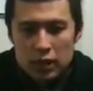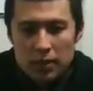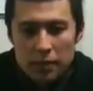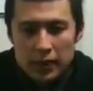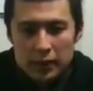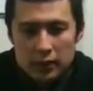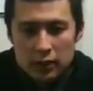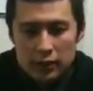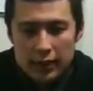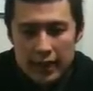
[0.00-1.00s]

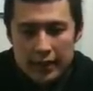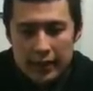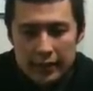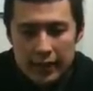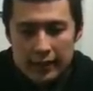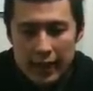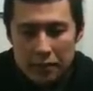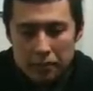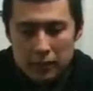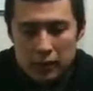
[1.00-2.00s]
チームパシュートの3位決定
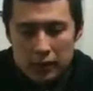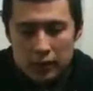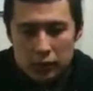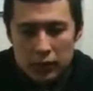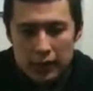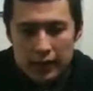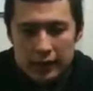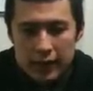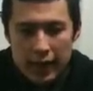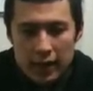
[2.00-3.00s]
戦そこで
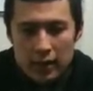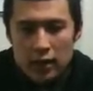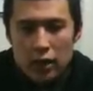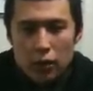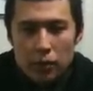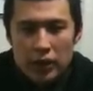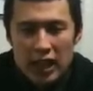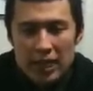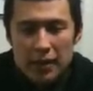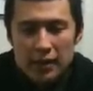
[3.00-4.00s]
ですねも
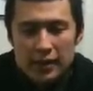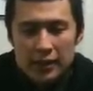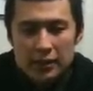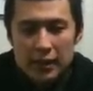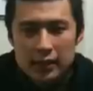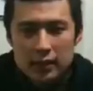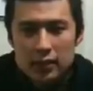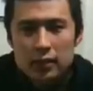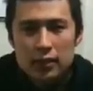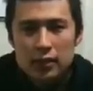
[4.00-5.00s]
う仲間の選手が
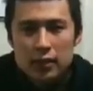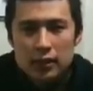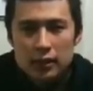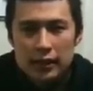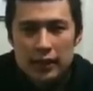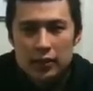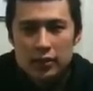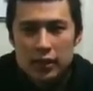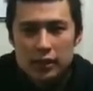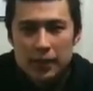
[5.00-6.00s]
転
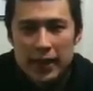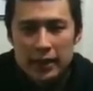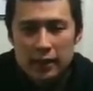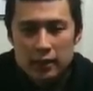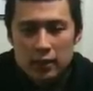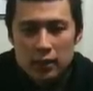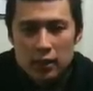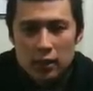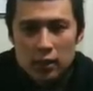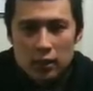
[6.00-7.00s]
倒してしまい
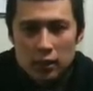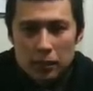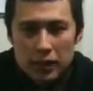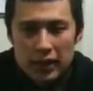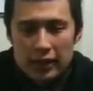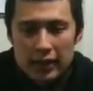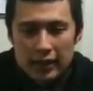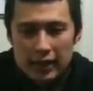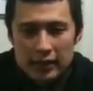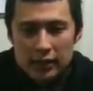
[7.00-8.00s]
メダル
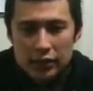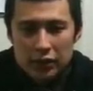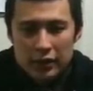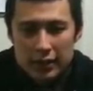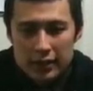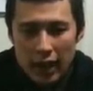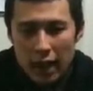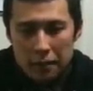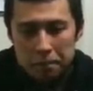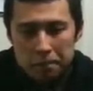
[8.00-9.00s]
がならずの4位でしたも